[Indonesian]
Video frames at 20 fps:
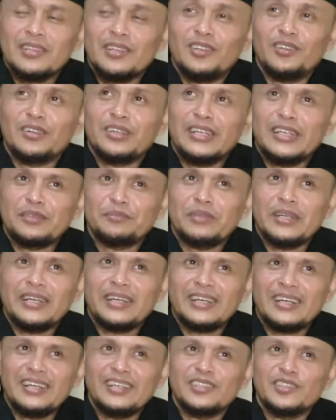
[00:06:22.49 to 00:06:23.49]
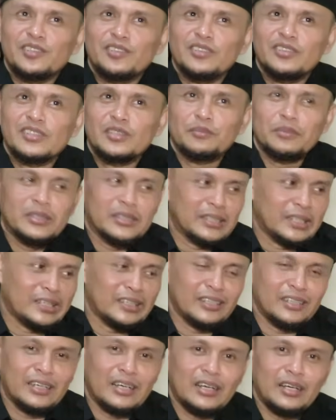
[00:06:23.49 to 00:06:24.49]
kalau ngelihat mereka itu
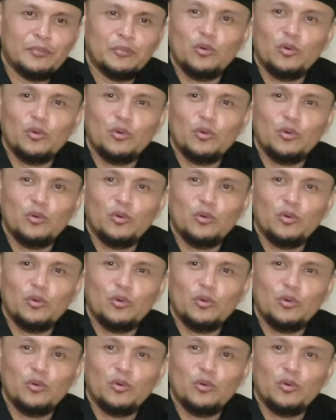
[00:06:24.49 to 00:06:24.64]
sebenarnya